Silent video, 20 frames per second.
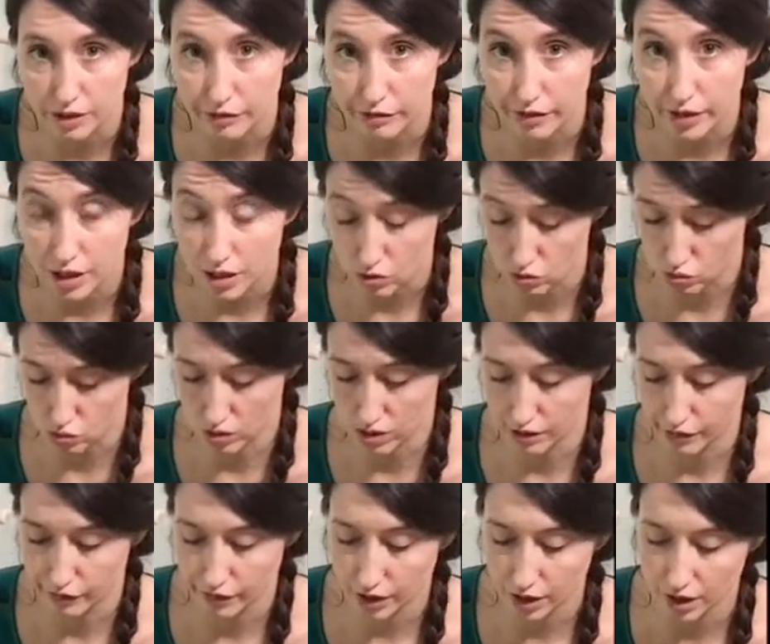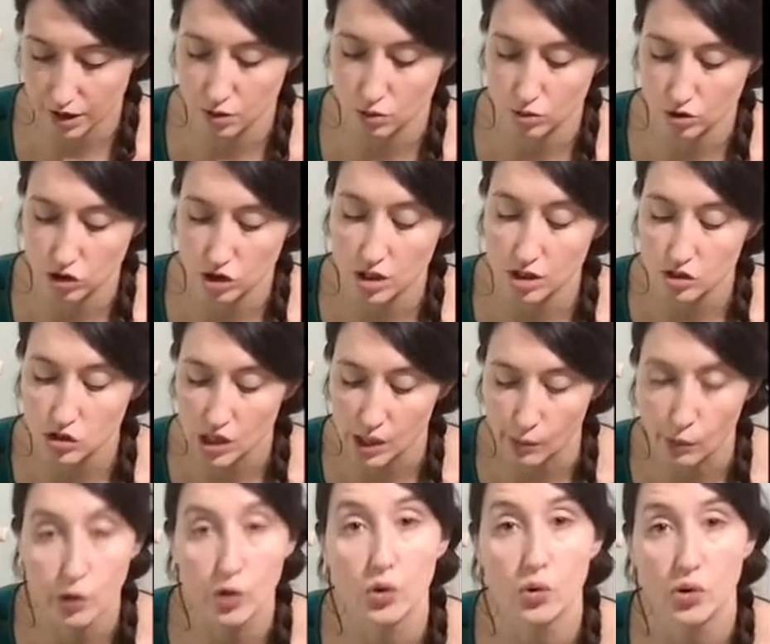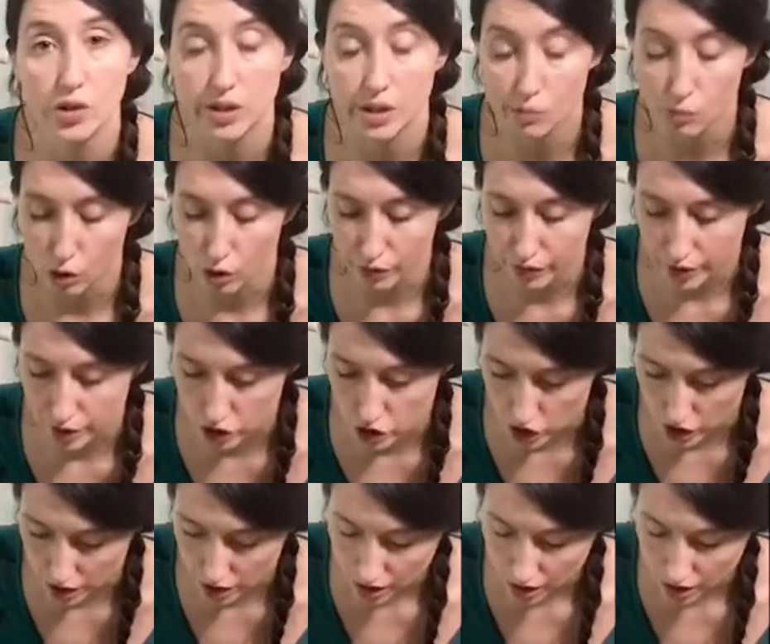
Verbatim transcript: fare nulla finché non decidiamo noi di muoverci.